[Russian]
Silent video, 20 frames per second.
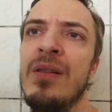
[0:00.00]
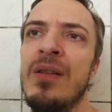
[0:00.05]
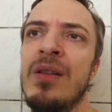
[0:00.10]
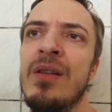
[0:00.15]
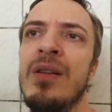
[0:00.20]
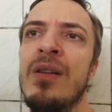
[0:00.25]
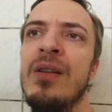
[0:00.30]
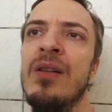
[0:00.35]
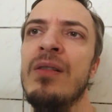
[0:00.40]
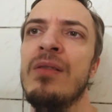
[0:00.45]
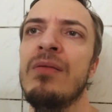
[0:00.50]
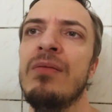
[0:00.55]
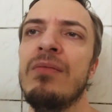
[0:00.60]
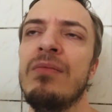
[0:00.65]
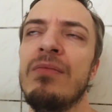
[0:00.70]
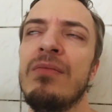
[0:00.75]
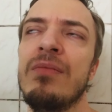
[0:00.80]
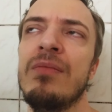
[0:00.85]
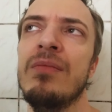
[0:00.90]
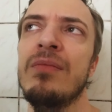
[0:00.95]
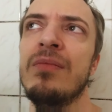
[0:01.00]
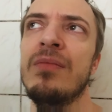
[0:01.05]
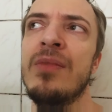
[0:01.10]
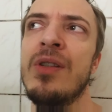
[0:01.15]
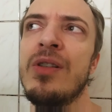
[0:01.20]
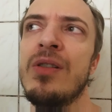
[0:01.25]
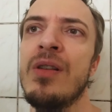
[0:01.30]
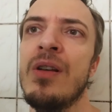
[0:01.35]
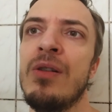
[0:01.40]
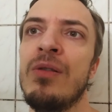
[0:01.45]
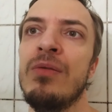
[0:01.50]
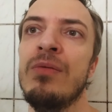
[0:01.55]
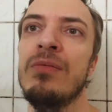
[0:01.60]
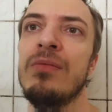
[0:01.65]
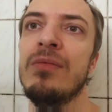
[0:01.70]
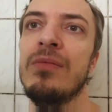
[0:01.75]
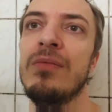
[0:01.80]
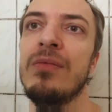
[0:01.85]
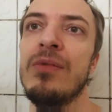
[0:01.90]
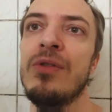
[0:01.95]
И не знаю,
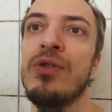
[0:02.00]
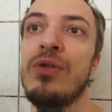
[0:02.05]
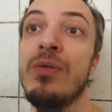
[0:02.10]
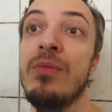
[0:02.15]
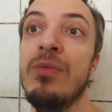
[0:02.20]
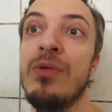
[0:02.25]
что